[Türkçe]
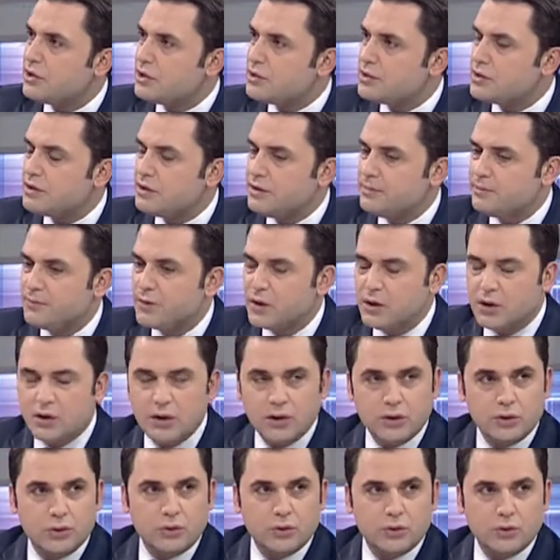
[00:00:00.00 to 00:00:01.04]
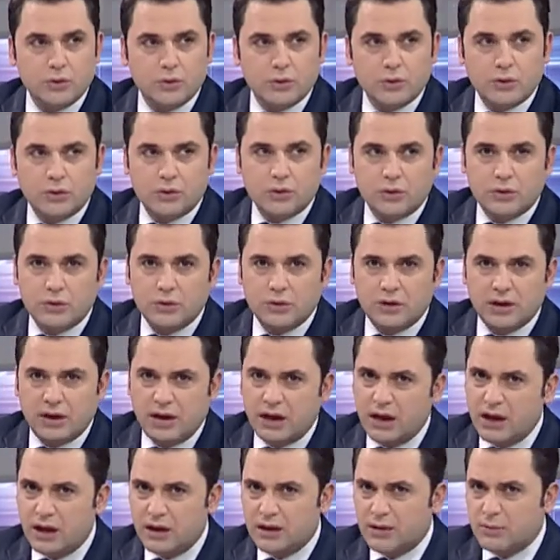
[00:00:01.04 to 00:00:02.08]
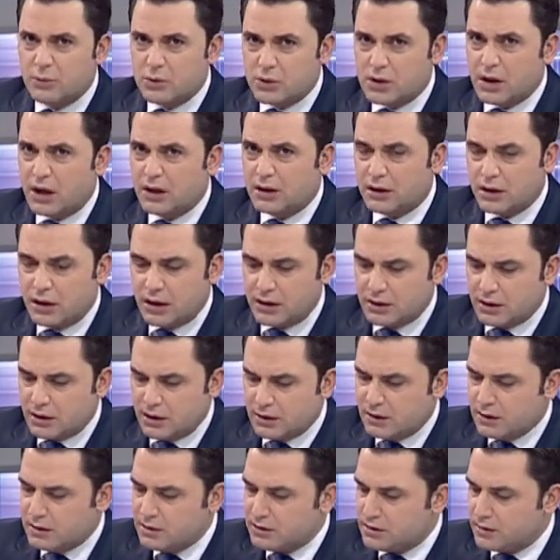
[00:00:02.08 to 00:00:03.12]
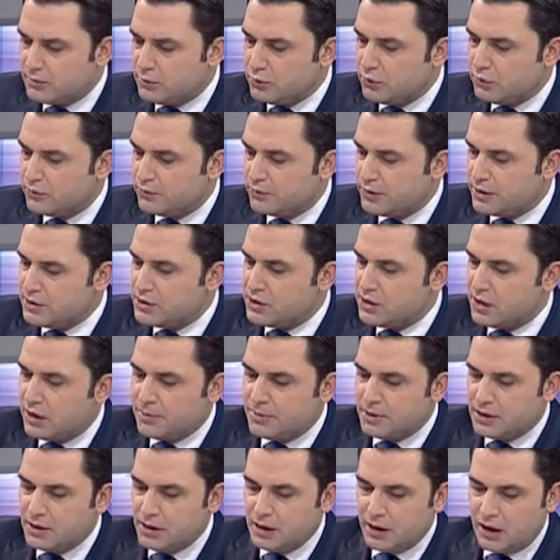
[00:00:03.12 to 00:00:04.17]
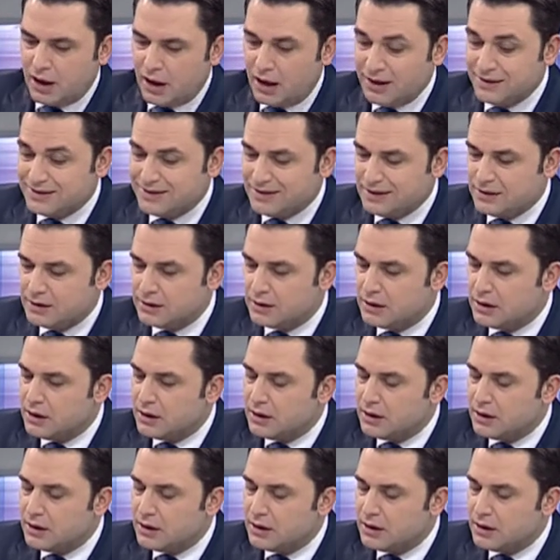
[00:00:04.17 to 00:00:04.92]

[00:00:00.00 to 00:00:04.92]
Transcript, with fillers: Maalesef. maalesef. Dün e, yine herhalde bu saatlerdeydi. İşte bu feci haberi aldık.